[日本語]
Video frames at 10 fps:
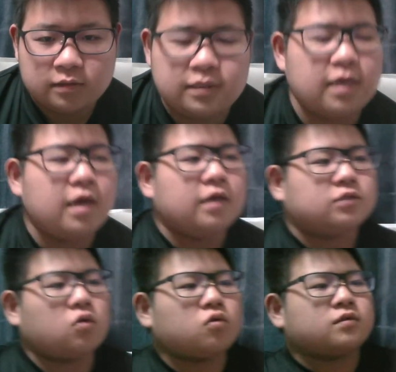で、
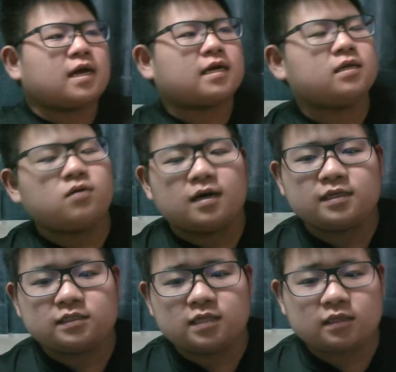そこだけの
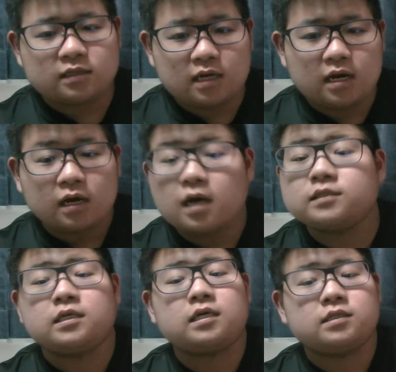話だったら、
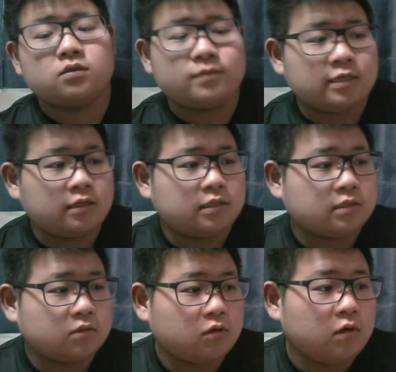風風の身なんです
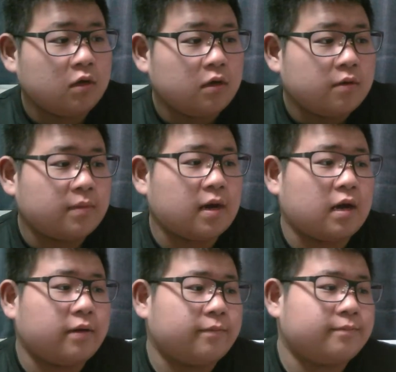けど、
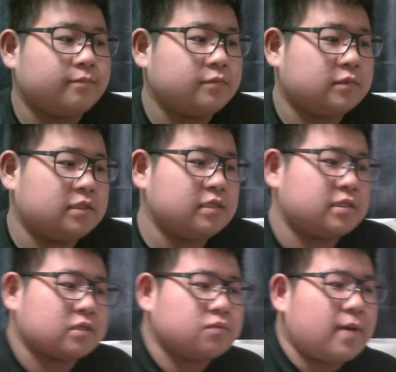まあ、
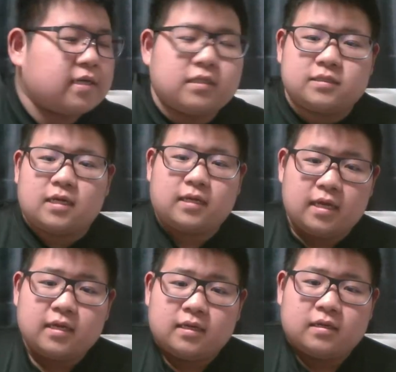ジーザス・バージスだっ
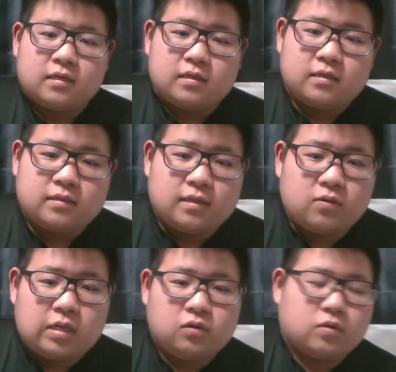けあ
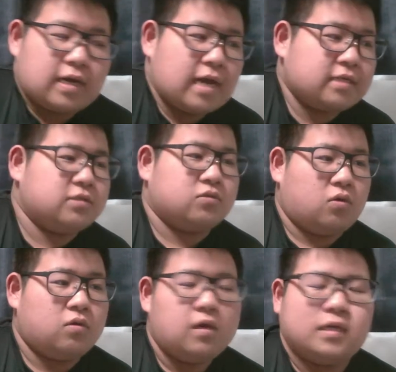の、あの、海軍
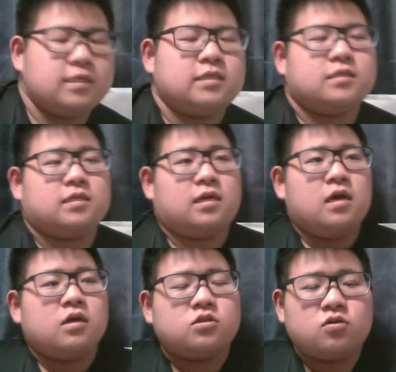の、あ、違う違う違う、
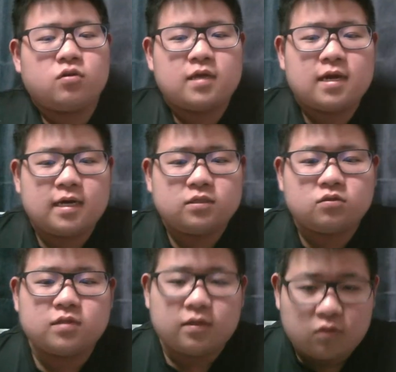黒ひげ海
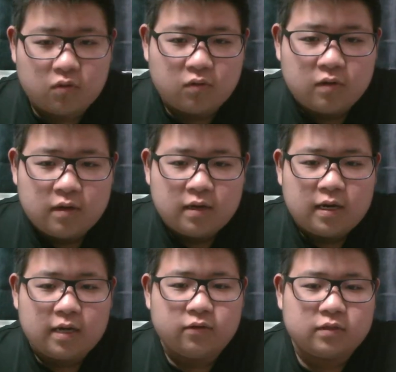賊団の、
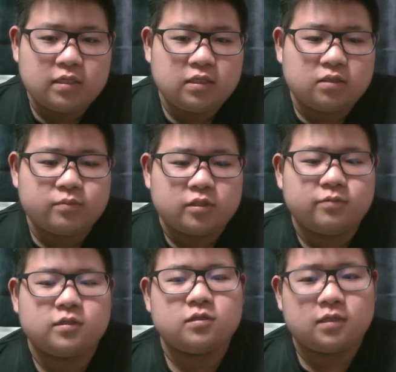あの、筋肉
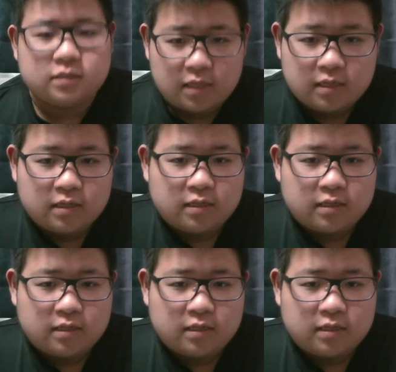ムキムキのやつね。